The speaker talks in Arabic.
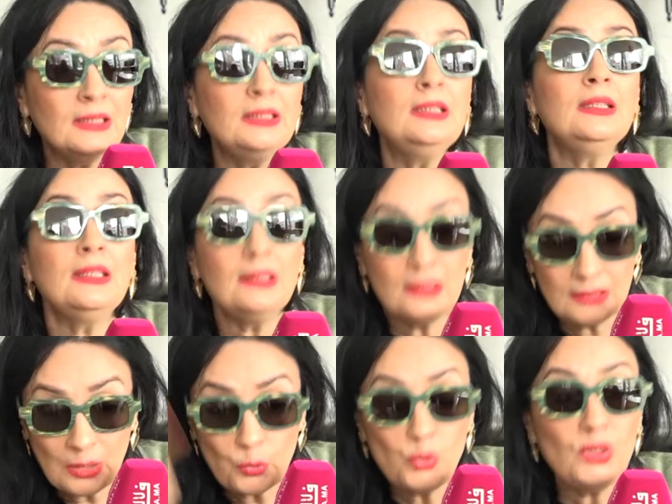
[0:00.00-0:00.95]
هي أنني
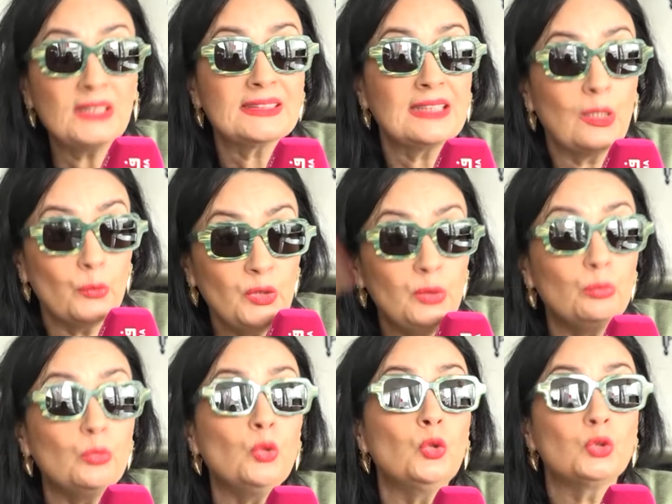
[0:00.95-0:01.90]

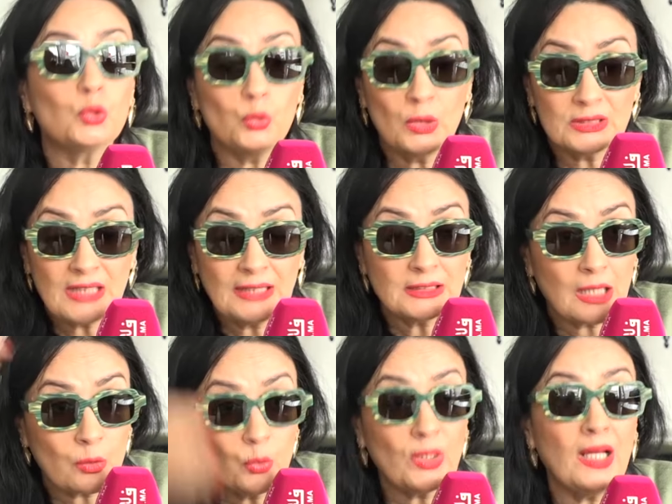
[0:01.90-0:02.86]
العصا ونموت
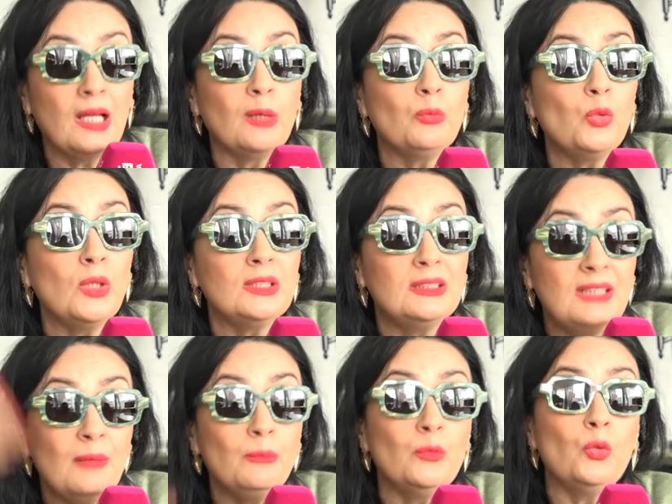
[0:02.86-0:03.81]
وتحت
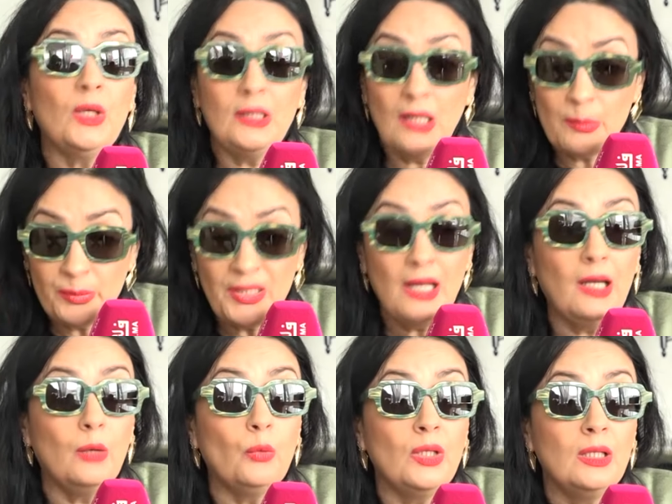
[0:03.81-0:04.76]
الركام والدم
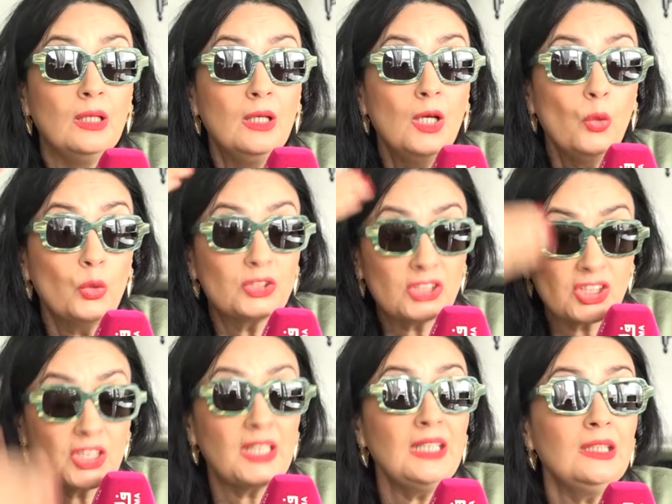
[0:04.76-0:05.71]
والأبناء
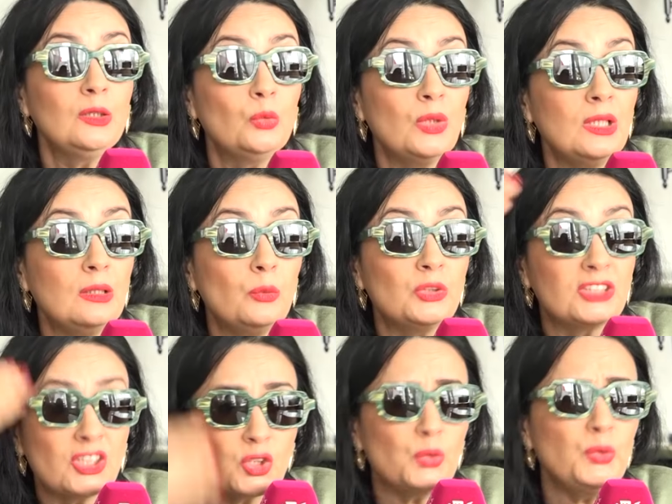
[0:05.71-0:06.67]
والتشريد
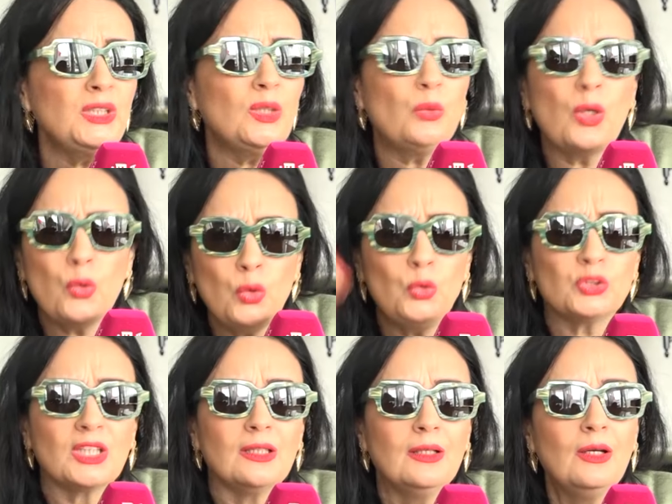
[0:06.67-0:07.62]
والتجويع
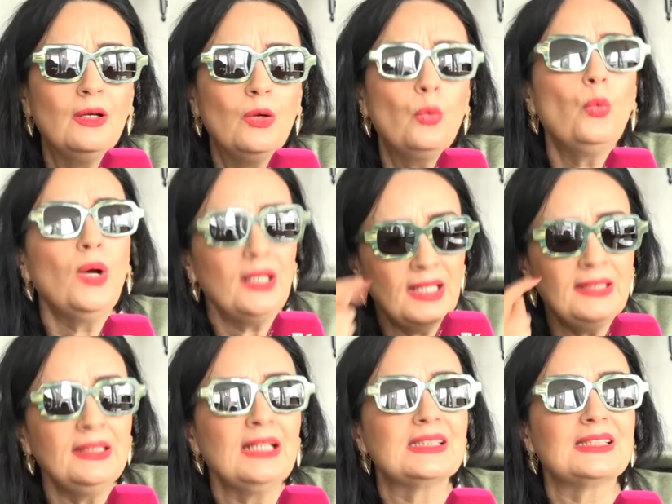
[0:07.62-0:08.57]
وكل شيء
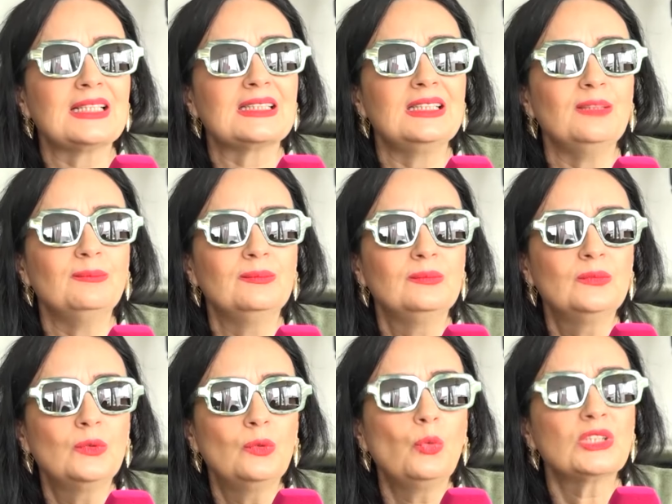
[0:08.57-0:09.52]
ولن
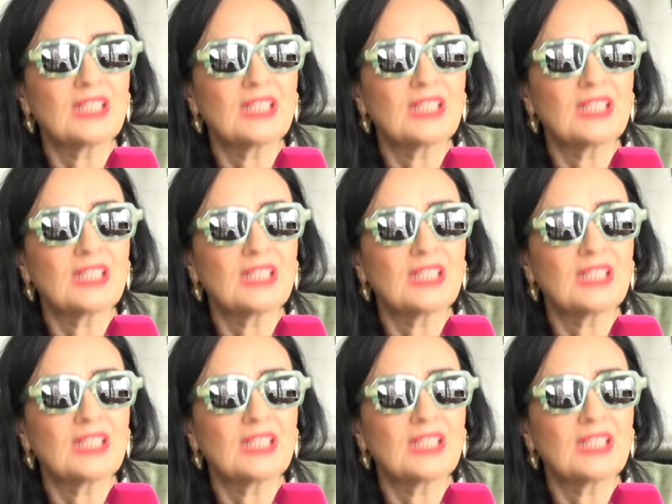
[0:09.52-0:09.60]
استسلم